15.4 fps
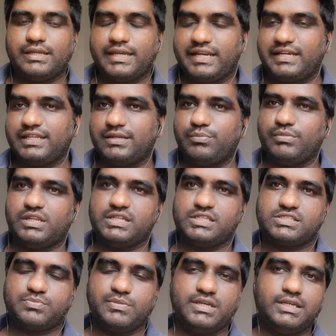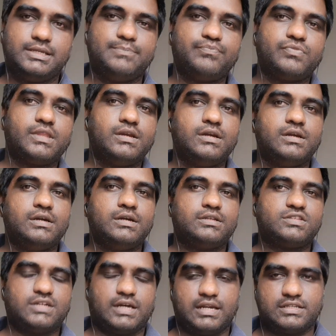18 मिनट्स में
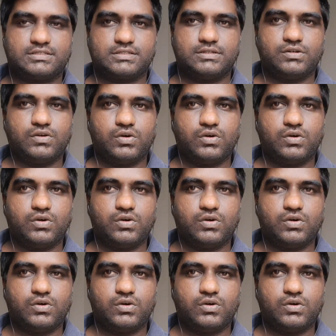चार्ज